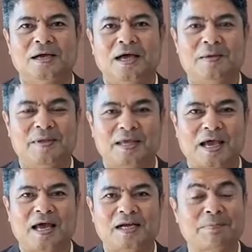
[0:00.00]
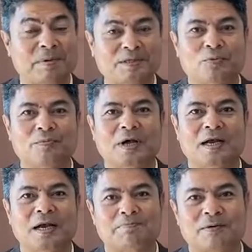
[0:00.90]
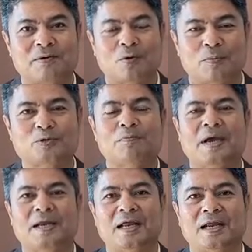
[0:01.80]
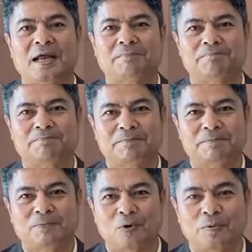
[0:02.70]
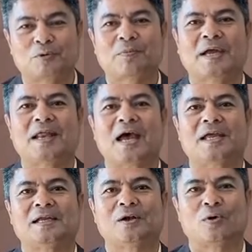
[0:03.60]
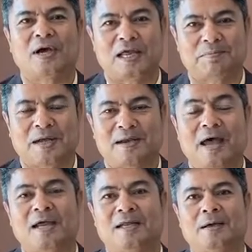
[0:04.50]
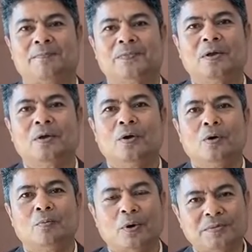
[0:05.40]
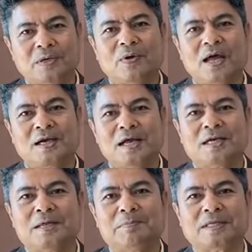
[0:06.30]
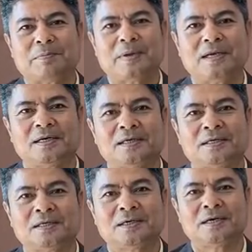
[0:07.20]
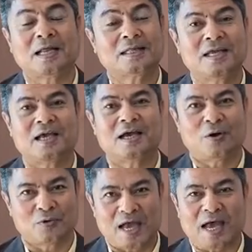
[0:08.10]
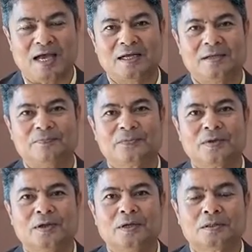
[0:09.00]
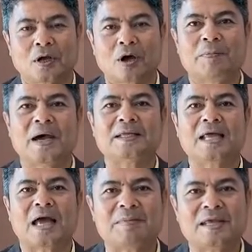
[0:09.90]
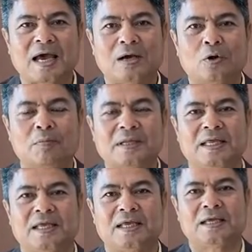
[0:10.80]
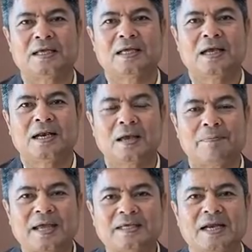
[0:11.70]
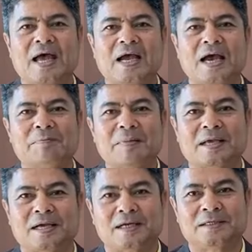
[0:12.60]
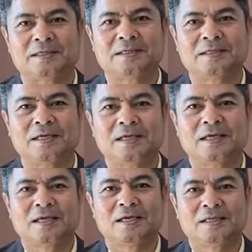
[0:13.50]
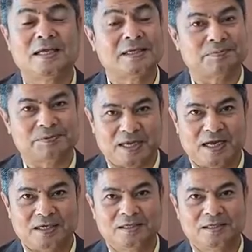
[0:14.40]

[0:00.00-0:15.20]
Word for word: ให้มีการนับประชุมนับองค์ประชุมใหม่นับองค์ประชุมใหม่ได้หรือลงคะแนนใหม่ได้เนี่ยผมคิดว่าเรื่องนี้มันจะเป็นลัทธิเอาอย่างต่อไปถ้ามีการลงมติและแพ้ชนะกันไม่เกินยี่สิบเสียง